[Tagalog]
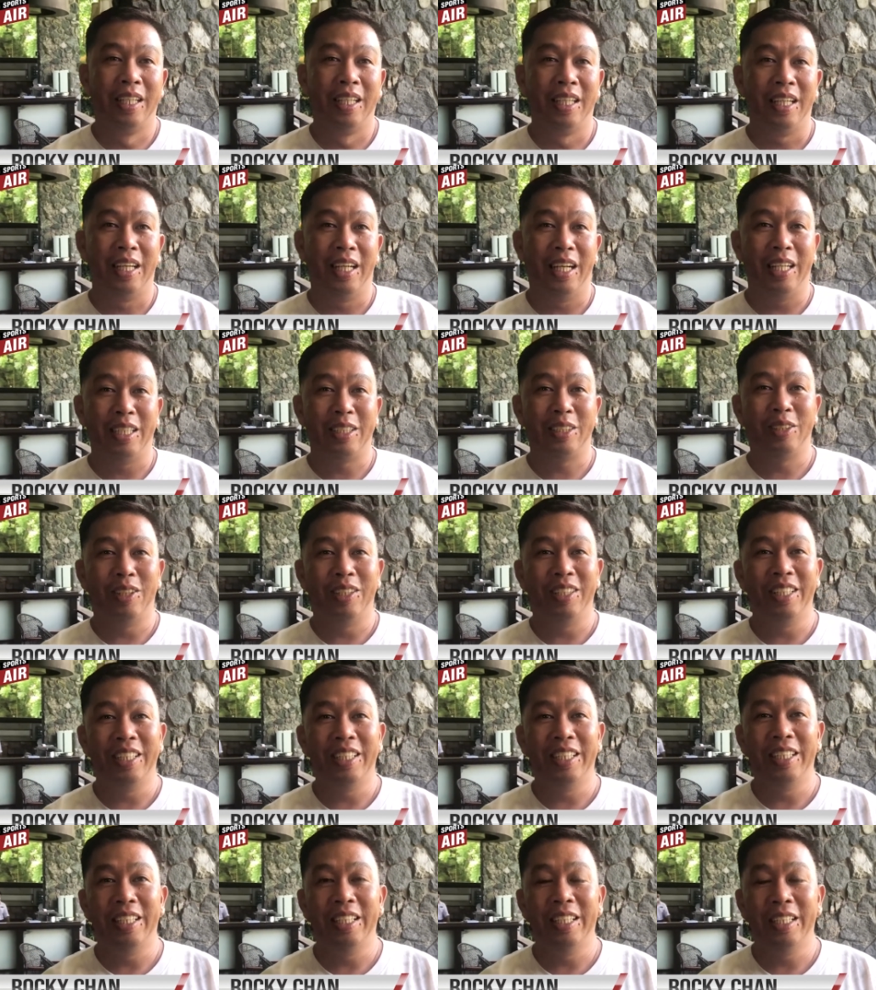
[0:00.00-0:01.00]

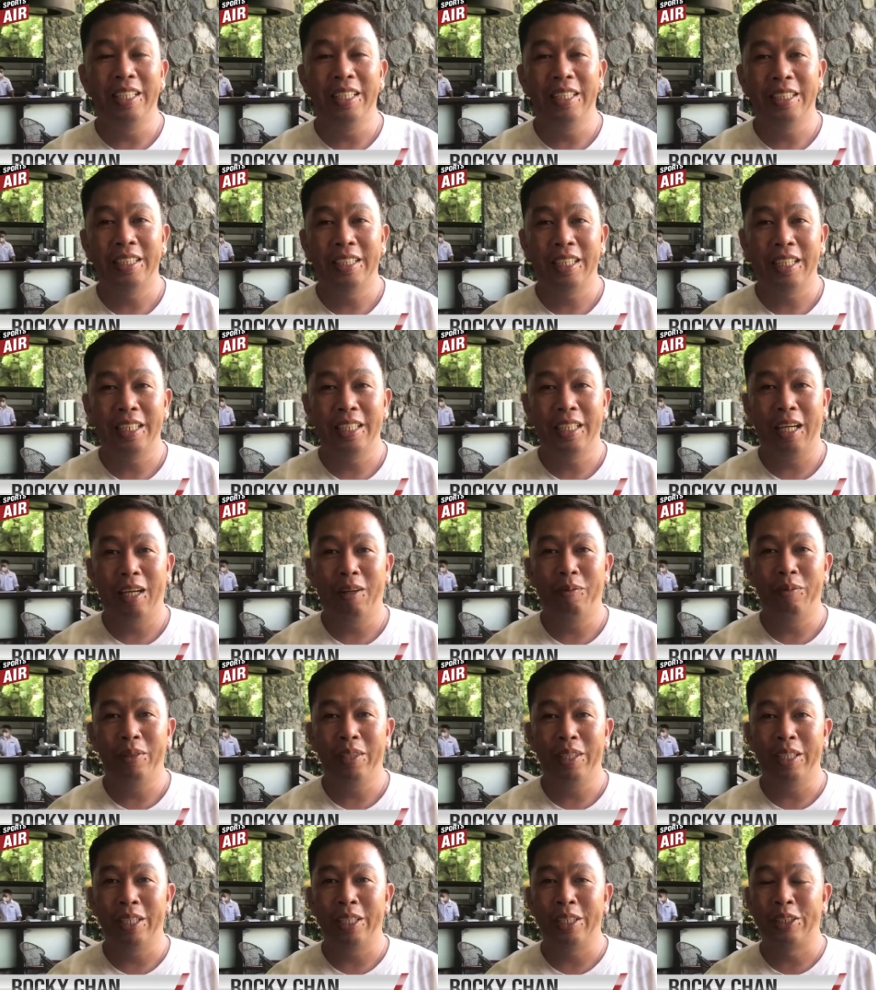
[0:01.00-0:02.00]
Actually, sa
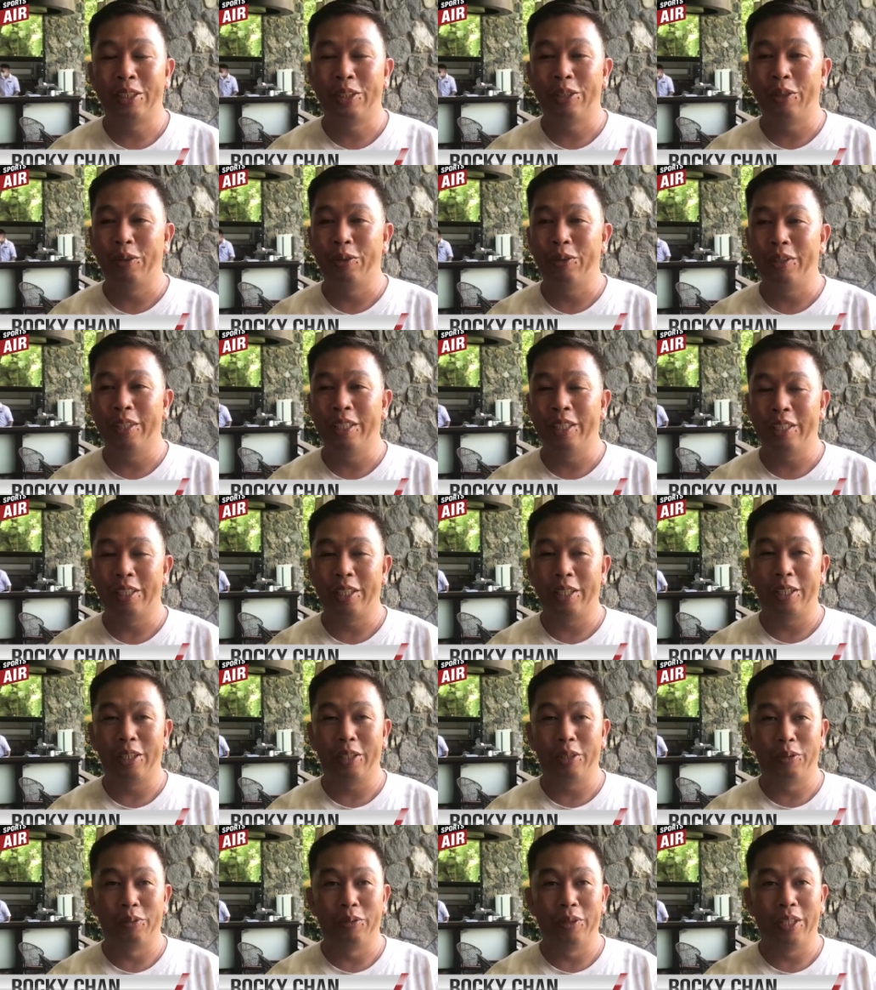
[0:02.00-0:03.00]
dami ng show
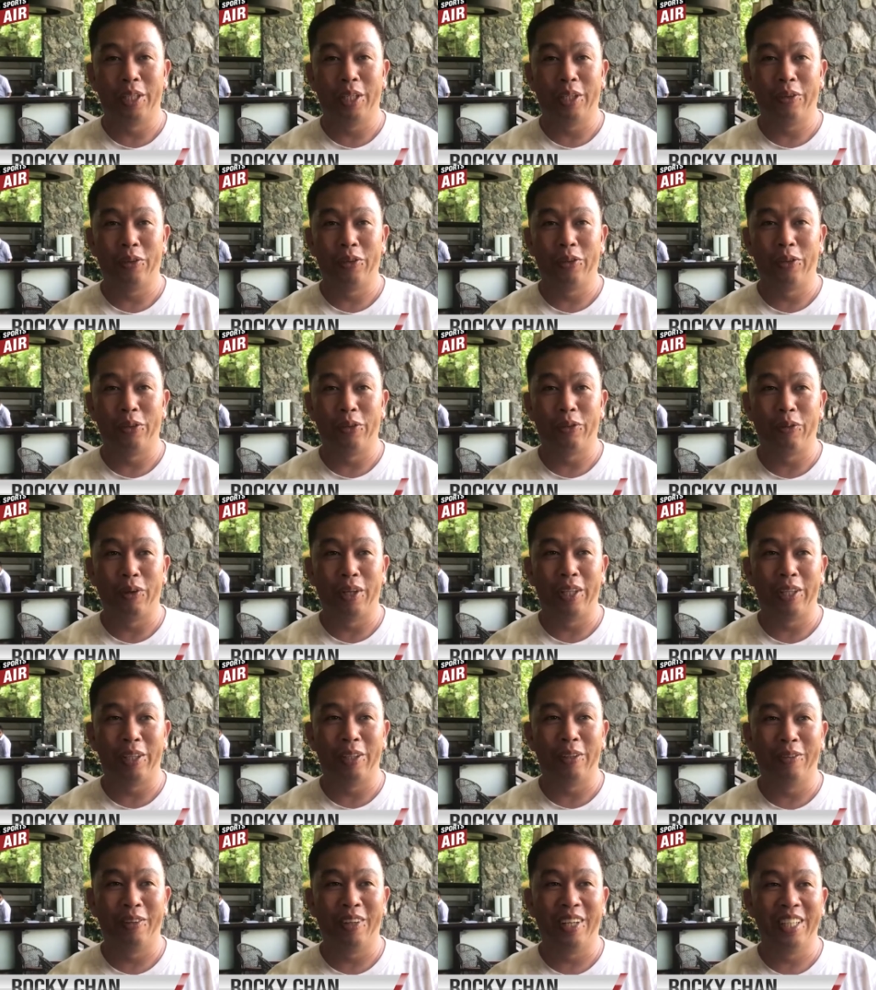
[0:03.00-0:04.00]
interest with under
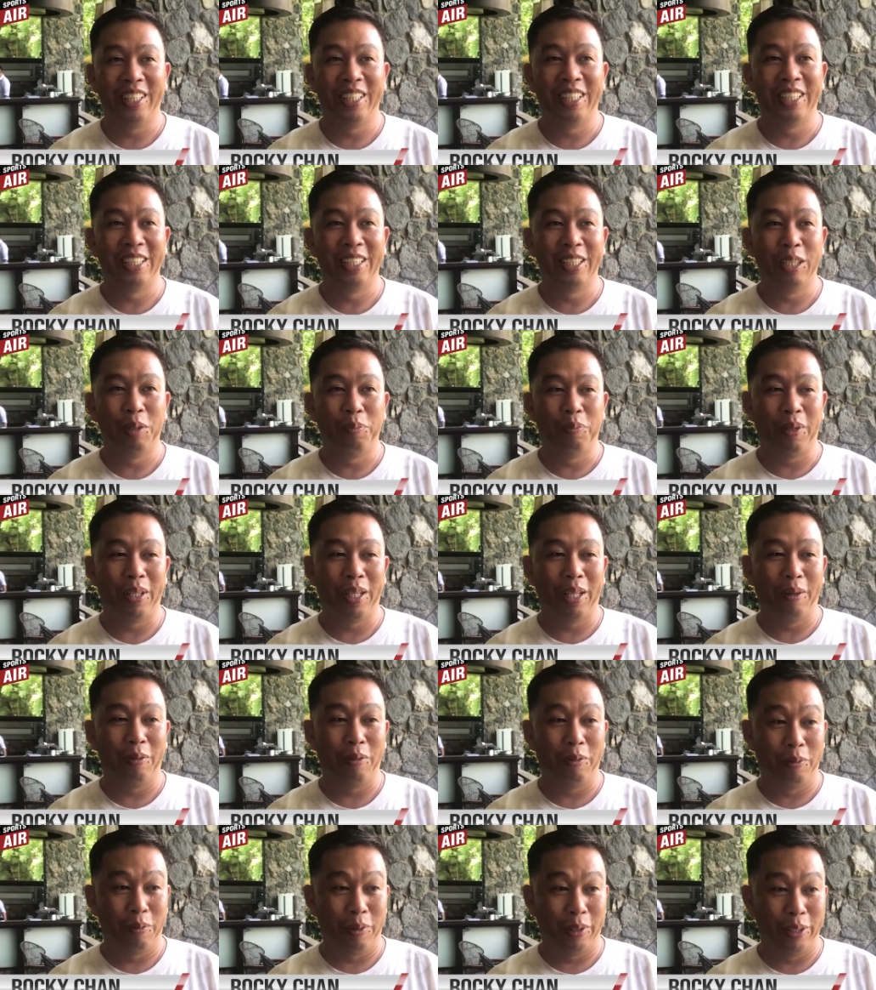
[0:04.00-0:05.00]
21, hindi pa
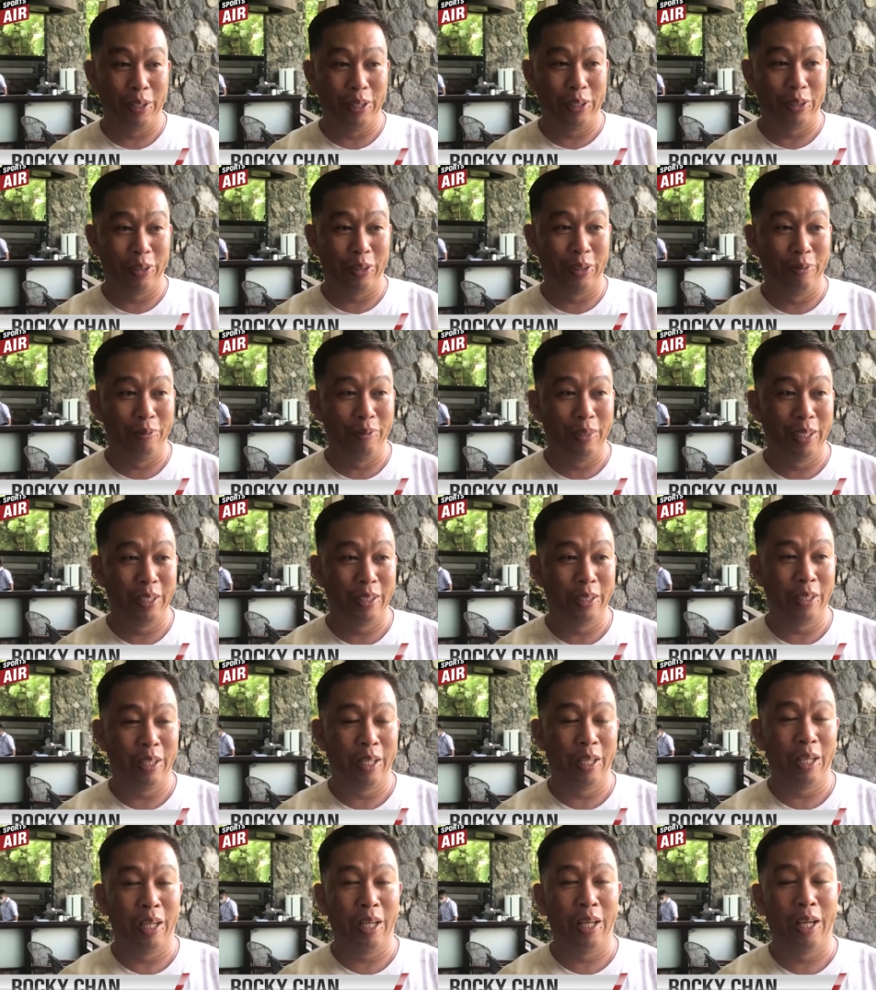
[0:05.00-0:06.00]
namin ma-determine
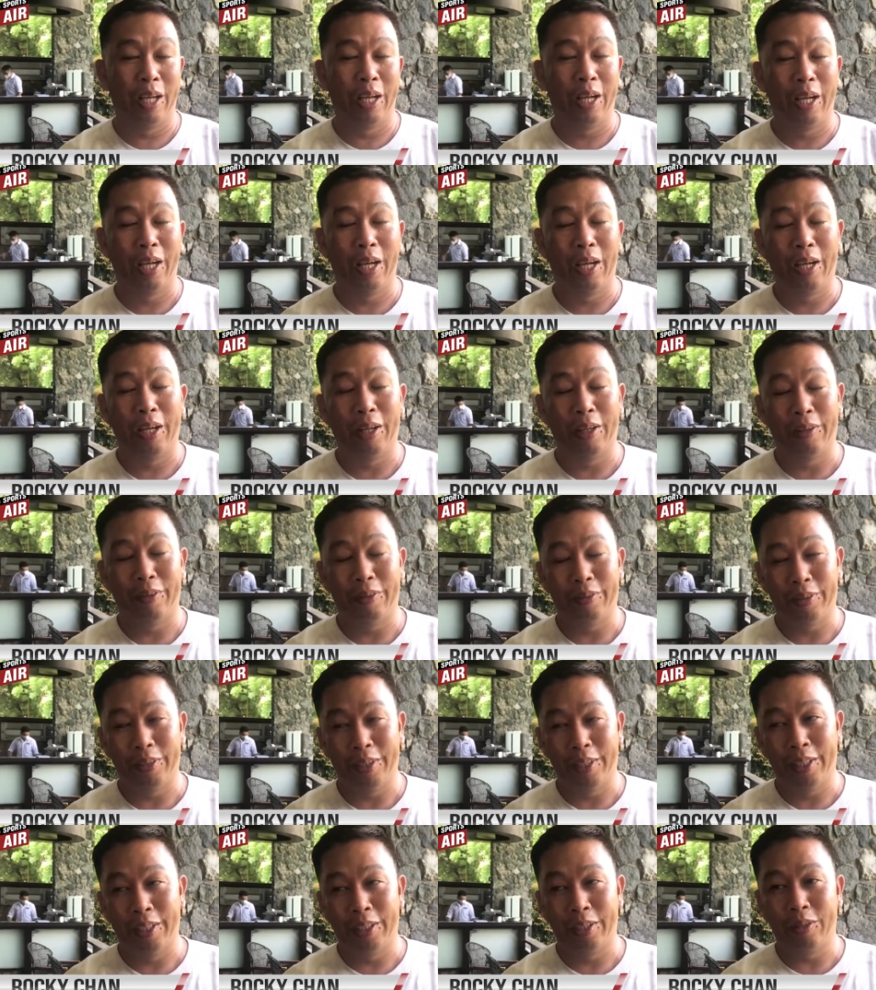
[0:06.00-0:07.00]
uh,
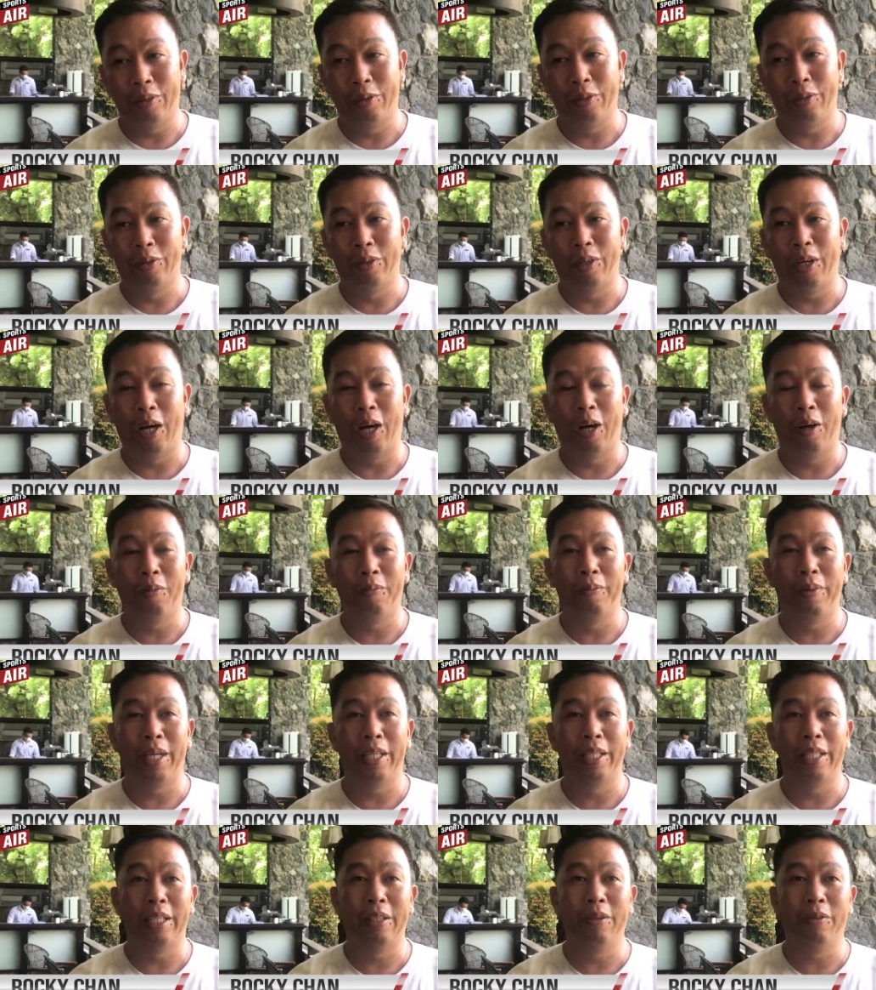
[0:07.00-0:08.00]
into how
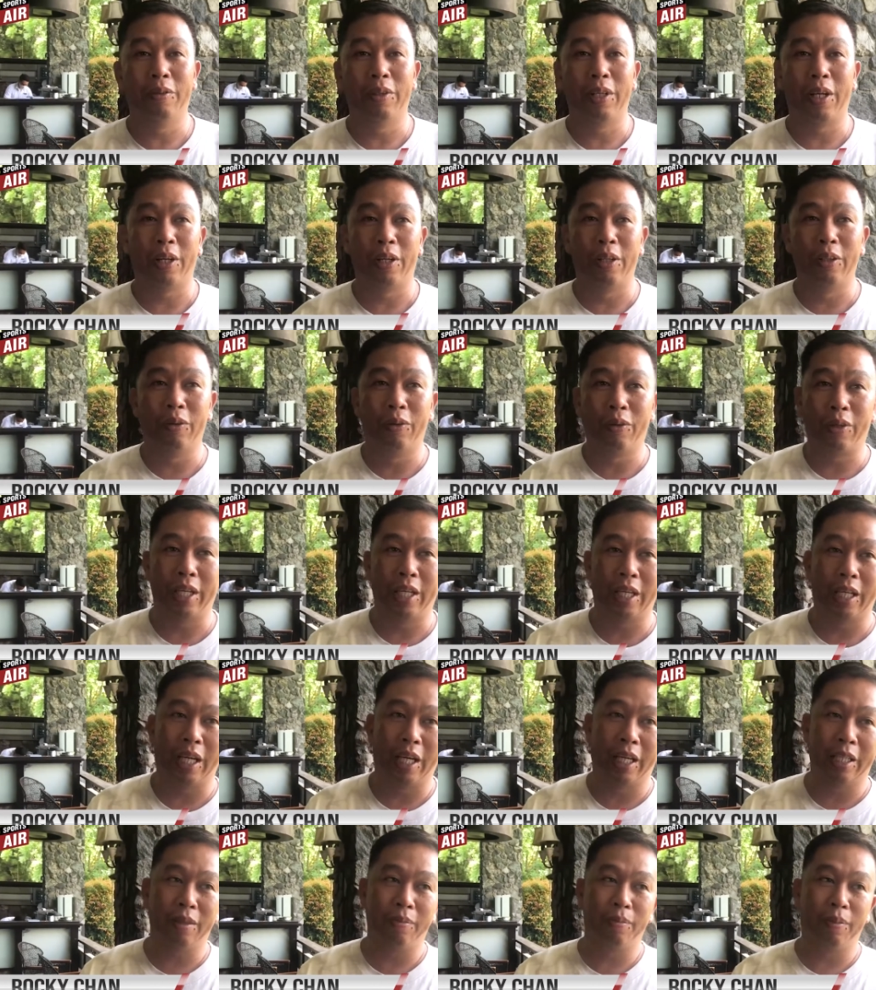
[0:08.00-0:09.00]
many we are looking at.